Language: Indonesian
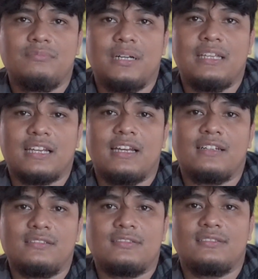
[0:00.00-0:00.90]
banyak
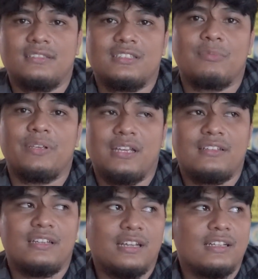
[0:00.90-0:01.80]
yang sepi ya
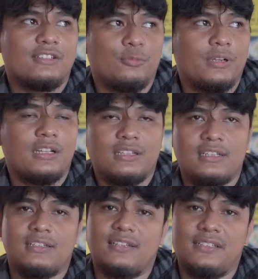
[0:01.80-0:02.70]
jadi ya kita coba
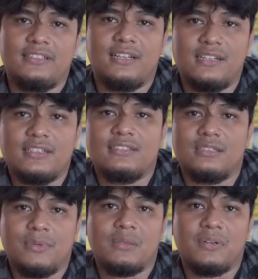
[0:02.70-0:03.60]
nanti jalan-jalan ke
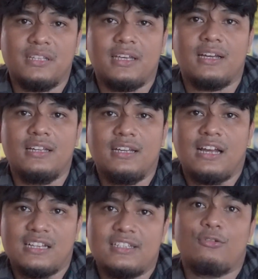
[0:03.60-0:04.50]
tempat-tempat yang
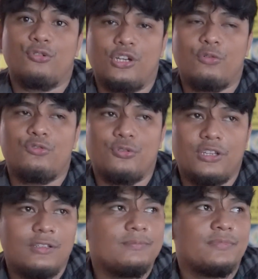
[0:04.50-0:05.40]
asik untuk
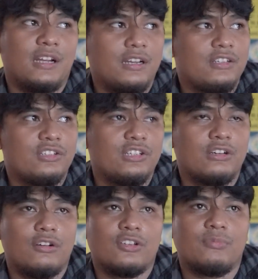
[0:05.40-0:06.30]
dikunjungi ada di sini
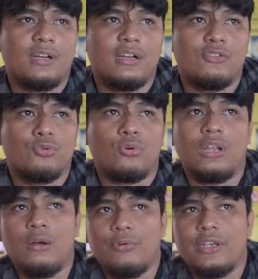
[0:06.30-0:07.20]
kalau di Semarang ada Curug
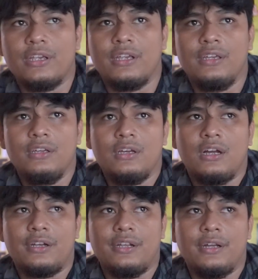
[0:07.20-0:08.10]
Lawe
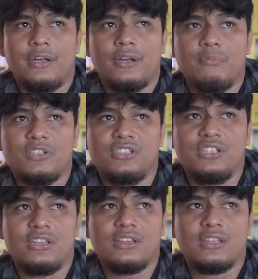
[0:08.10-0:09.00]
ada
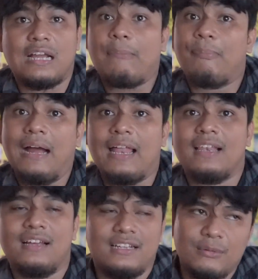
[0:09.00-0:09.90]
masjid
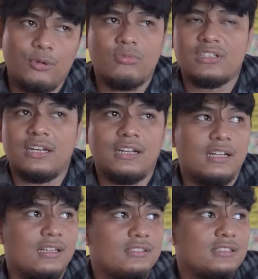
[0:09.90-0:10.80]
kapal ya kita belum ke
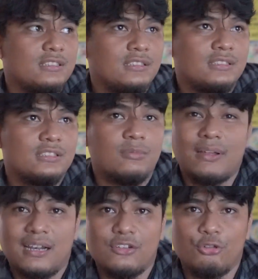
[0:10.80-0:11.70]
sana
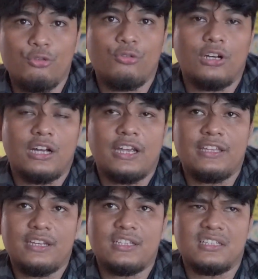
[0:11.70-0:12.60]
Semarang Zoo juga
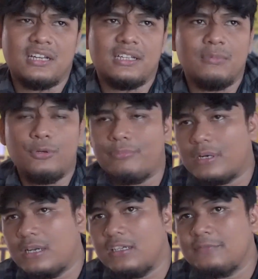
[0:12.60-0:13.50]
kayaknya di Jateng kita belum
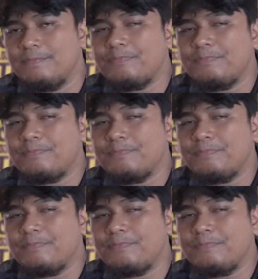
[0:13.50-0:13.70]
pernah